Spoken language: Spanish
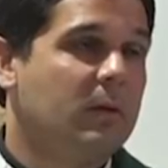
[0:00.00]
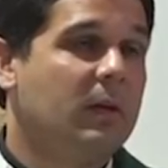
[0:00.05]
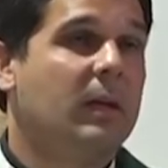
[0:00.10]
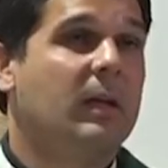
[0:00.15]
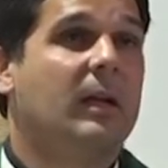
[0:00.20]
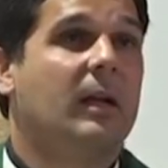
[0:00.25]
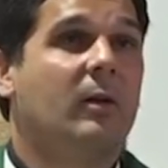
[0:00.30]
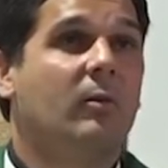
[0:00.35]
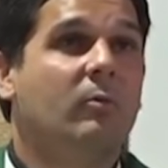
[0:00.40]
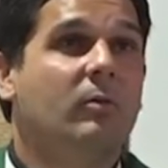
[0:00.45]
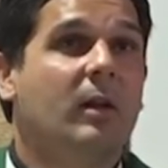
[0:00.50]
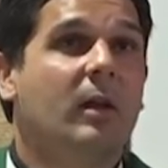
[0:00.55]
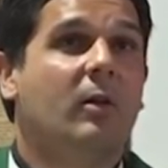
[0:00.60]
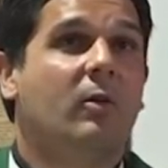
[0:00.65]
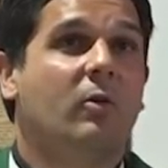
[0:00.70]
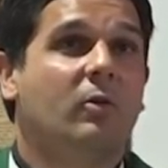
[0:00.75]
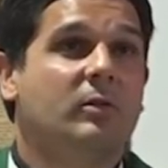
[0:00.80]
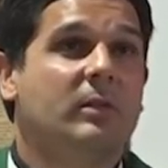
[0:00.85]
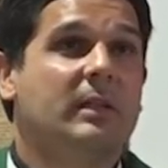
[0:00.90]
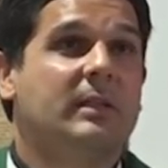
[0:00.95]
En algunas
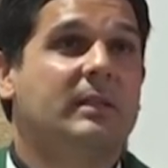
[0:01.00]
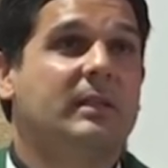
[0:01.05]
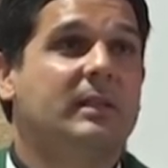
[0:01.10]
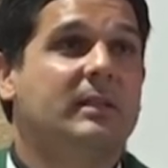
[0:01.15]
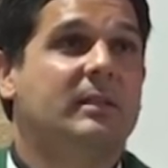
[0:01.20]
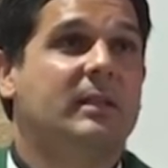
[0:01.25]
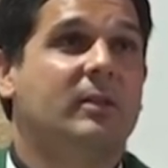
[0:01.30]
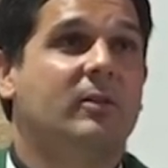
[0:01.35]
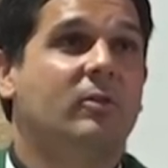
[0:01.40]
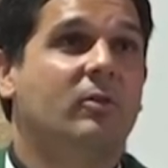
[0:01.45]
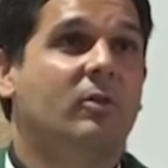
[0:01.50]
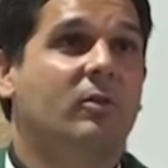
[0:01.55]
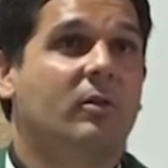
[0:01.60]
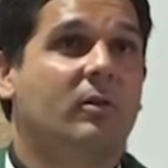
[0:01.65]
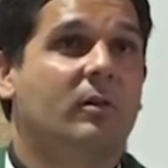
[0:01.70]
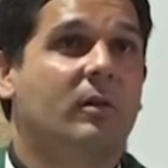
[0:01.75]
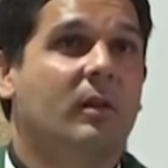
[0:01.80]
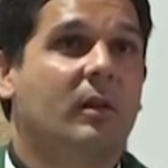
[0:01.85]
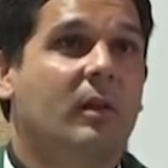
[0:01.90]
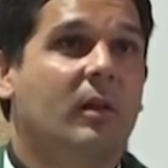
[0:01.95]
cosas sí, Señor,
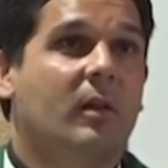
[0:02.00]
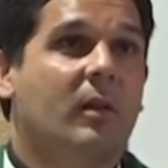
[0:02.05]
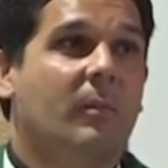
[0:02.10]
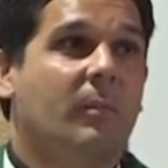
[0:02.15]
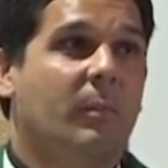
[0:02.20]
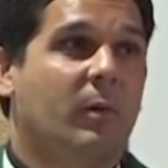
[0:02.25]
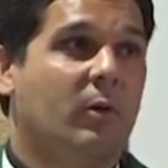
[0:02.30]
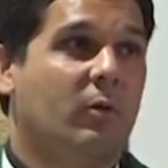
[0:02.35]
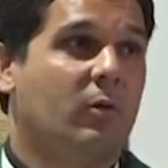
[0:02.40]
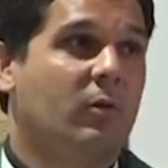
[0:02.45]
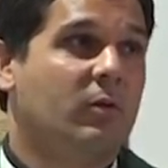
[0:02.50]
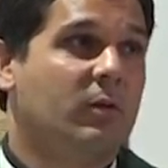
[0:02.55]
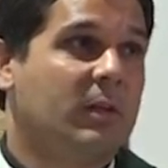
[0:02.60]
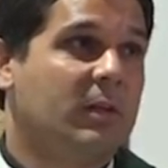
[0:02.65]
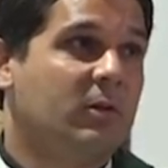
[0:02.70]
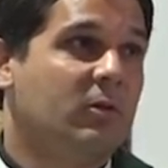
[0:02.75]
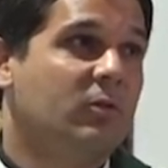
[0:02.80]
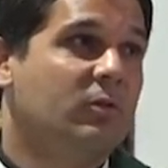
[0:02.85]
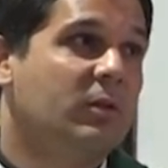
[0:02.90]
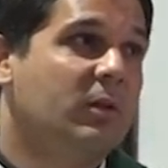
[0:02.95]
pero donde
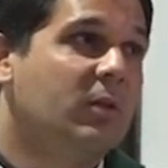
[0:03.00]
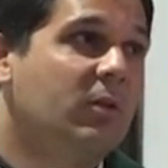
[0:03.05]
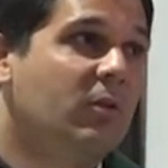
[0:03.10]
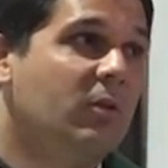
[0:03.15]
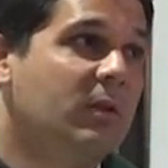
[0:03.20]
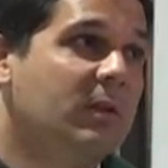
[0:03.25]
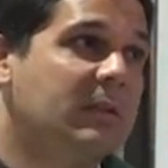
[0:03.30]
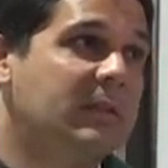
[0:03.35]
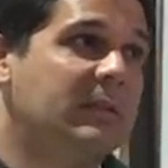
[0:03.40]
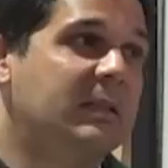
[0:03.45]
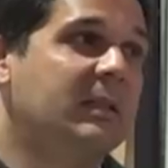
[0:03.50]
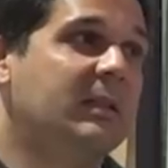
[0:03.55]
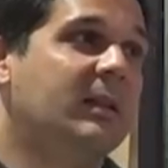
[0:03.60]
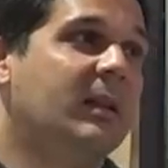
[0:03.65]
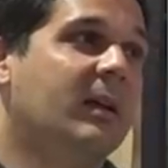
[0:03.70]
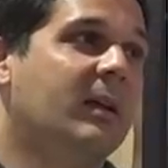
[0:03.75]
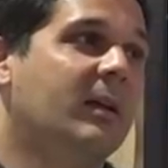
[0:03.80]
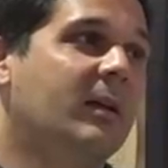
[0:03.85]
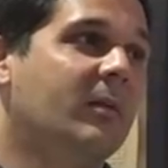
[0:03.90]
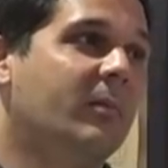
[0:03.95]
entonces Dios
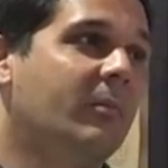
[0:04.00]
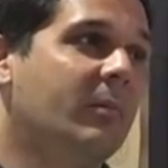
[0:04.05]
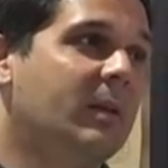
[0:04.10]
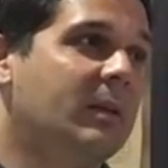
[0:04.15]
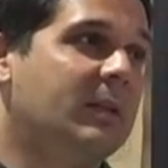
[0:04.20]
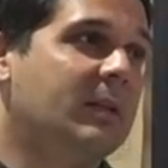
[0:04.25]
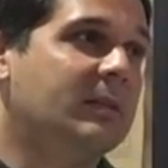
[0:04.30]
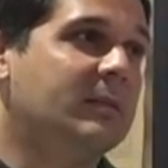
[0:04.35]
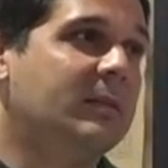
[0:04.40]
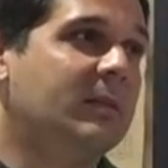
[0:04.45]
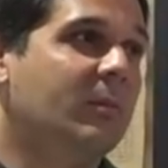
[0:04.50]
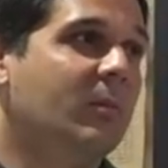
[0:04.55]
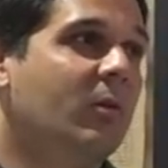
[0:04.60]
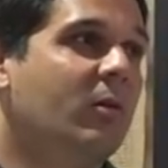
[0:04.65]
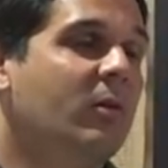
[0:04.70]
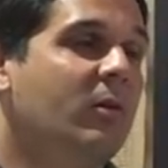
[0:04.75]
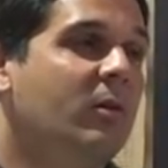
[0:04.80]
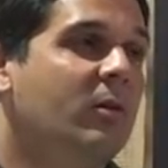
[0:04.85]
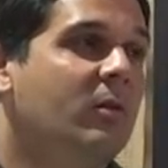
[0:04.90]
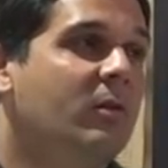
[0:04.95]
necesita mi
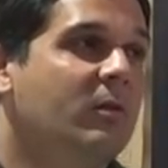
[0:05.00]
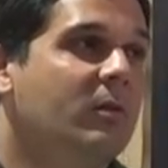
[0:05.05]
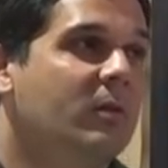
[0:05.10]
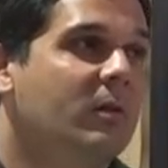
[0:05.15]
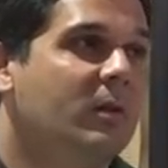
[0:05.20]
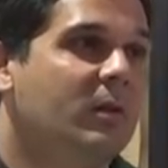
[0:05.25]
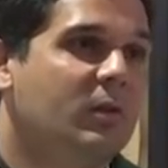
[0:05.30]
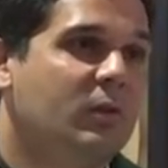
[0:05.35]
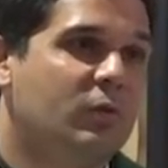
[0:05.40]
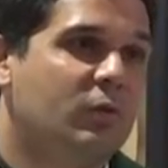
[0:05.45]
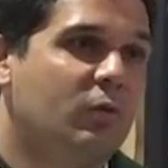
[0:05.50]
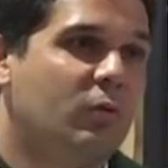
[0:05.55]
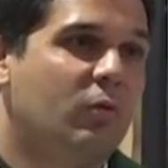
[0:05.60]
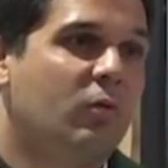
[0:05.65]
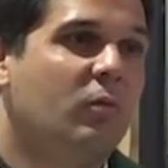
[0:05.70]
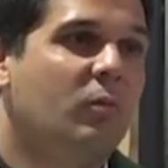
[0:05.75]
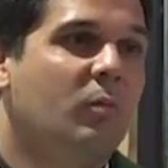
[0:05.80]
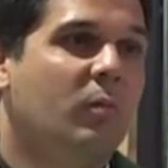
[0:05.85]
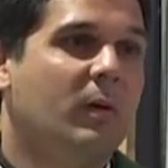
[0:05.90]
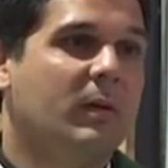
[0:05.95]
testimonio,
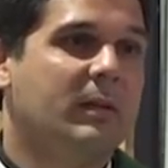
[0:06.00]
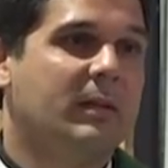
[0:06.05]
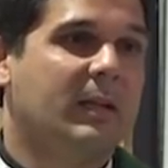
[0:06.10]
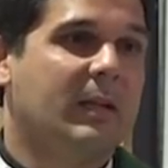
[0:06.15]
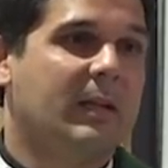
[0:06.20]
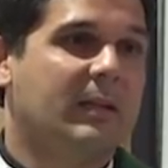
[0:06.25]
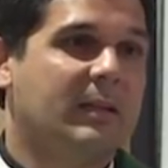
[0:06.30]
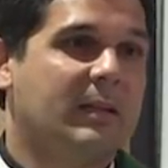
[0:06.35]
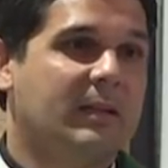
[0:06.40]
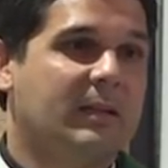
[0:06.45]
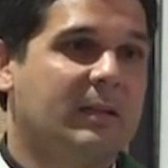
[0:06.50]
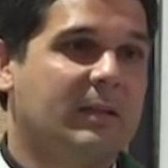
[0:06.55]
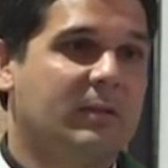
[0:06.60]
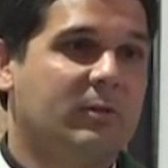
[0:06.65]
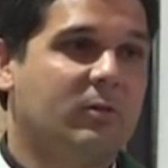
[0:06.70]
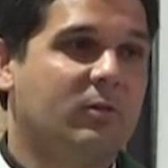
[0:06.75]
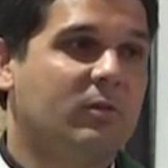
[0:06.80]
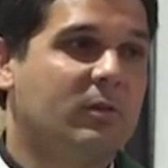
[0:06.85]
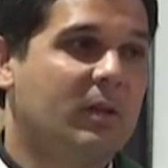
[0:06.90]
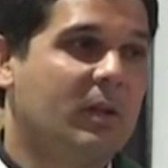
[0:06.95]
sucumbo ante la
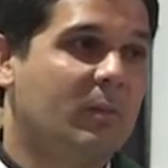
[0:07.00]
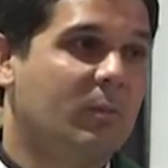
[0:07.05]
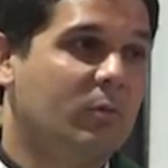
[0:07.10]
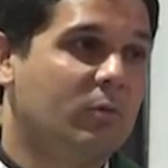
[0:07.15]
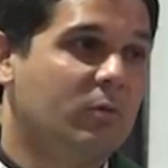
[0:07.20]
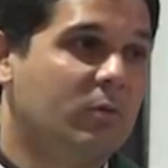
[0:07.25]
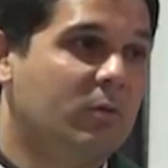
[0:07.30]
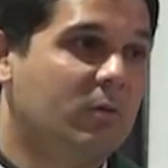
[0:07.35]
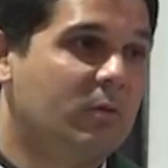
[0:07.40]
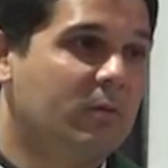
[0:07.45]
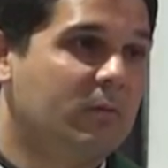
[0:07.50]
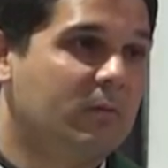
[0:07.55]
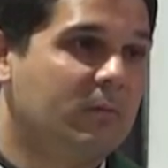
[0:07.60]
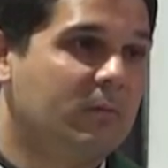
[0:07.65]
tentación del mundo.